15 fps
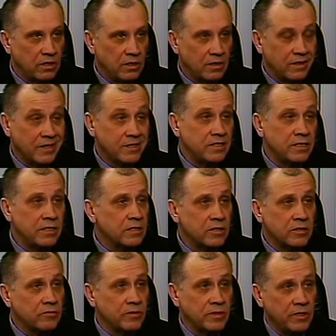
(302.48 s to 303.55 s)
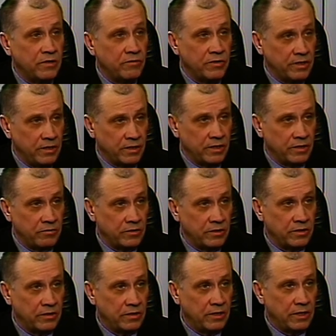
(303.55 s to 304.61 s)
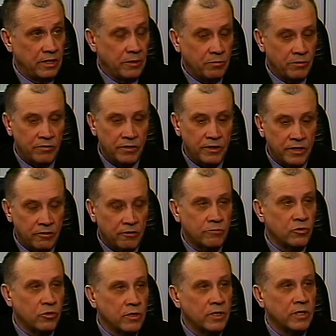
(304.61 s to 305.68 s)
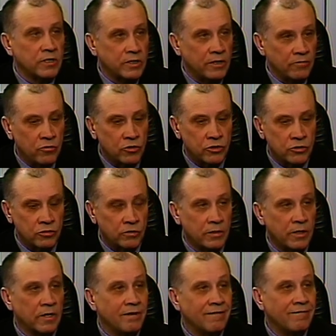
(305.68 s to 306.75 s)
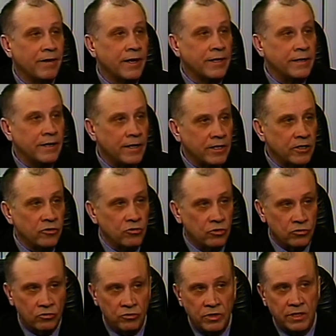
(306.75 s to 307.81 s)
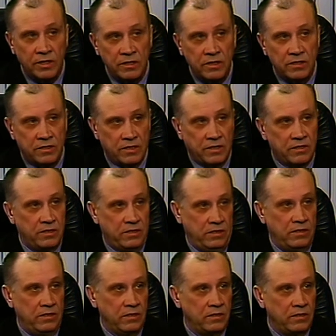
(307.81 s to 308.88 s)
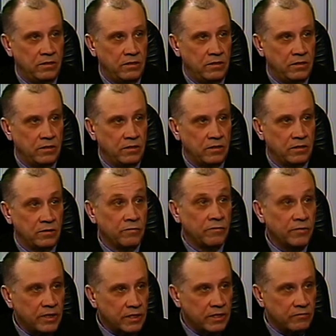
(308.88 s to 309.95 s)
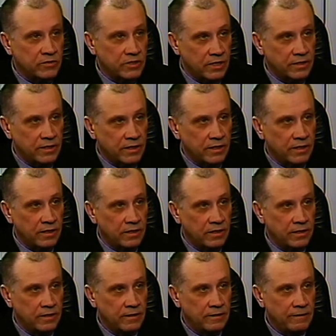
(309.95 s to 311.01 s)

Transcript: Россия от этого не выигрывает. Мы выигрываем только от того, что война идет у границ России. В этом вся трагедия.